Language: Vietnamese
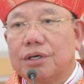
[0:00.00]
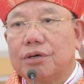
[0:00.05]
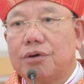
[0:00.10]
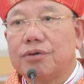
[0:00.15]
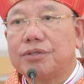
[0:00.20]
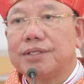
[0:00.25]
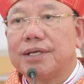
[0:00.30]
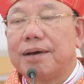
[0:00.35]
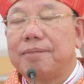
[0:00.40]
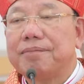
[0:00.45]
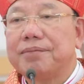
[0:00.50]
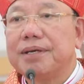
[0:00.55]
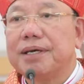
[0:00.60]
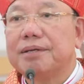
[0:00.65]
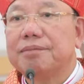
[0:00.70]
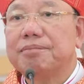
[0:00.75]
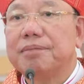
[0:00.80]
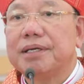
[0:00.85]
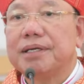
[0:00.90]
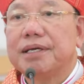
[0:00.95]
có dám
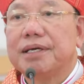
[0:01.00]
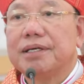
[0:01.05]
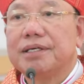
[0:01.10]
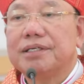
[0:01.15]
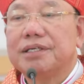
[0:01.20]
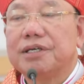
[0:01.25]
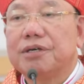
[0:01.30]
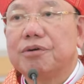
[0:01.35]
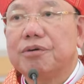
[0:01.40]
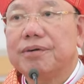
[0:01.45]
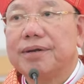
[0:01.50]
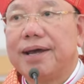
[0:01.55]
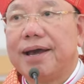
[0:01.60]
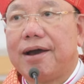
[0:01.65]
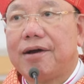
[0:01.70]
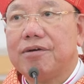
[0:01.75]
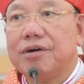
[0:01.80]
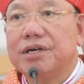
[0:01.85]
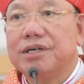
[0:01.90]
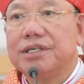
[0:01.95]
nhận mình là người có
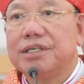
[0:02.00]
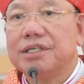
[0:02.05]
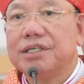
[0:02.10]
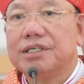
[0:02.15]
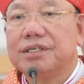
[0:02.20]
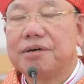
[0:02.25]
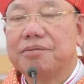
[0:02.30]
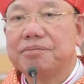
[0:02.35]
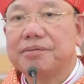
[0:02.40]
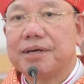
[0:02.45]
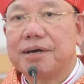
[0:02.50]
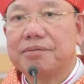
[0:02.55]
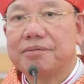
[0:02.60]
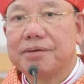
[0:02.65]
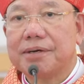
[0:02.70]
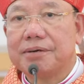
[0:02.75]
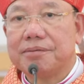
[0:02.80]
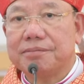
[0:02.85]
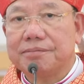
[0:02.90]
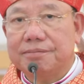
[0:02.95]
đạo ở nơi công
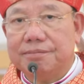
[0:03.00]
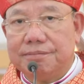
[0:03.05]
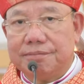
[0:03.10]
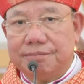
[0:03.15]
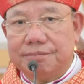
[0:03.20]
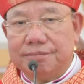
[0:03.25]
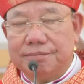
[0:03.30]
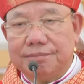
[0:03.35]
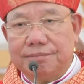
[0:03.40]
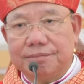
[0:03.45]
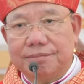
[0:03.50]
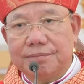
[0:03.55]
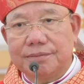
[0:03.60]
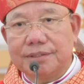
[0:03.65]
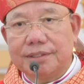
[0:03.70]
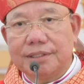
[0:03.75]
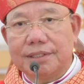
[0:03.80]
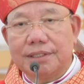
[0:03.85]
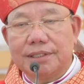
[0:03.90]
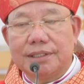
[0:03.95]
cộng không?
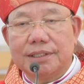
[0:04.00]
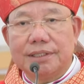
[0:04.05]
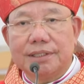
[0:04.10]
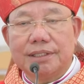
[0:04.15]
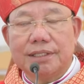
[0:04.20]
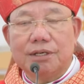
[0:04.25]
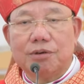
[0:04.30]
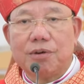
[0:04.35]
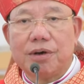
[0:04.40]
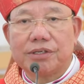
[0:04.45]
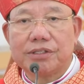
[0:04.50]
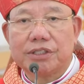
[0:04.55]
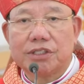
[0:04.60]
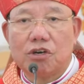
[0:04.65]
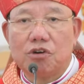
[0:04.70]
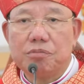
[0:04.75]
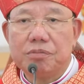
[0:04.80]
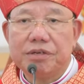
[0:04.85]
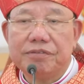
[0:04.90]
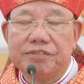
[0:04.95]
Thì khoảng
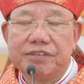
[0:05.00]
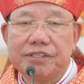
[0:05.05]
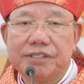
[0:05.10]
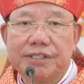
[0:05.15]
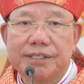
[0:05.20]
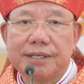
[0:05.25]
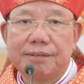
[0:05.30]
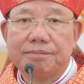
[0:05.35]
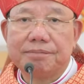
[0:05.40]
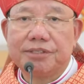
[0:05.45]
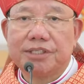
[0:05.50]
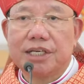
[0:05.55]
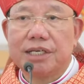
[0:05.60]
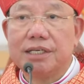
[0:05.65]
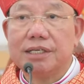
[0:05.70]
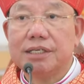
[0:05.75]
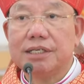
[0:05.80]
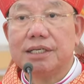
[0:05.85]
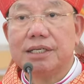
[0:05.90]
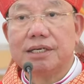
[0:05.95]
60% trả
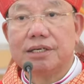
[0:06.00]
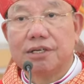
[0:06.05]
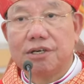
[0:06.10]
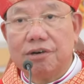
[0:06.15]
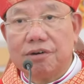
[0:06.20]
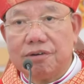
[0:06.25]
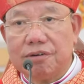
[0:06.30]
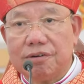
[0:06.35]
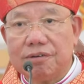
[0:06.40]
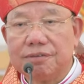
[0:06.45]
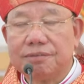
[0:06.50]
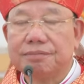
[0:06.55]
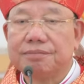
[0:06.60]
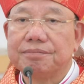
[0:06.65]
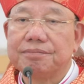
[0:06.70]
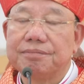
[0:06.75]
lời là có.